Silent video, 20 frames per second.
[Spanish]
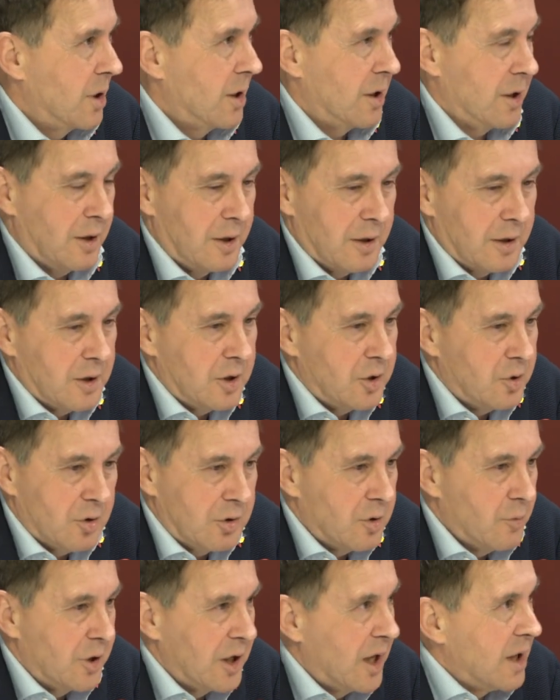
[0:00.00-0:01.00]
Eh, y yo
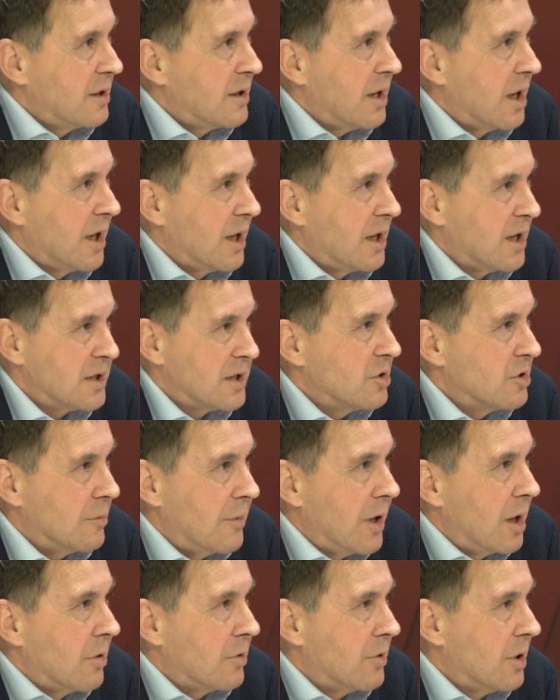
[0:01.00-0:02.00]
no voy a entrar en hecho
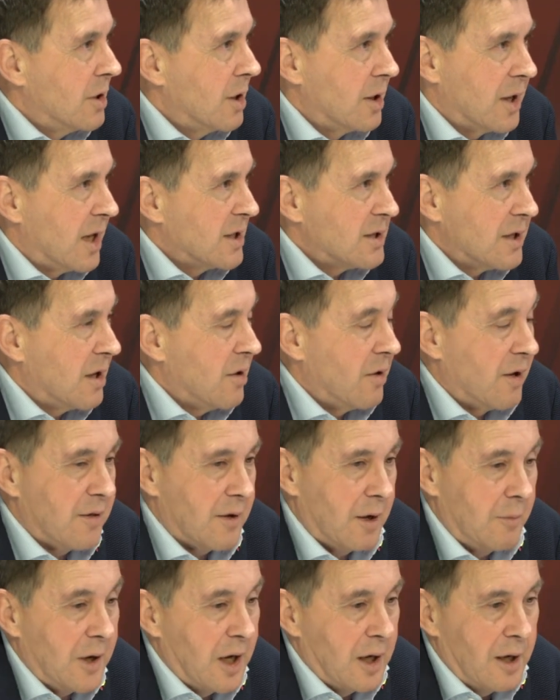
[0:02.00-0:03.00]
mal o qué, has dejado de
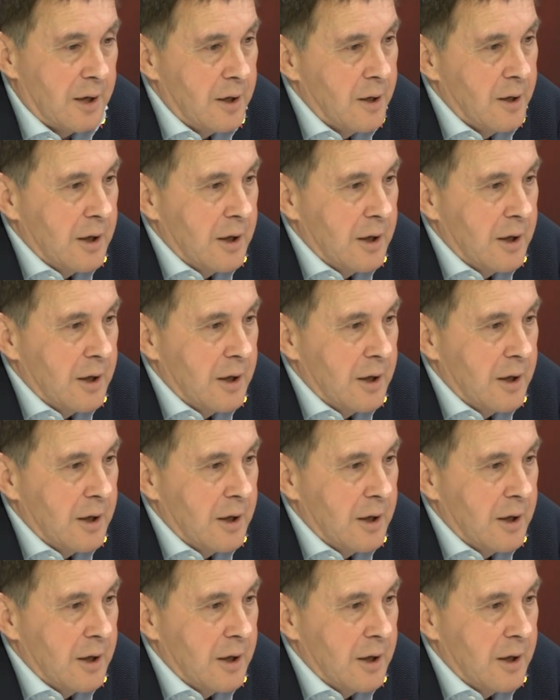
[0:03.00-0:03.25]
hacer mal.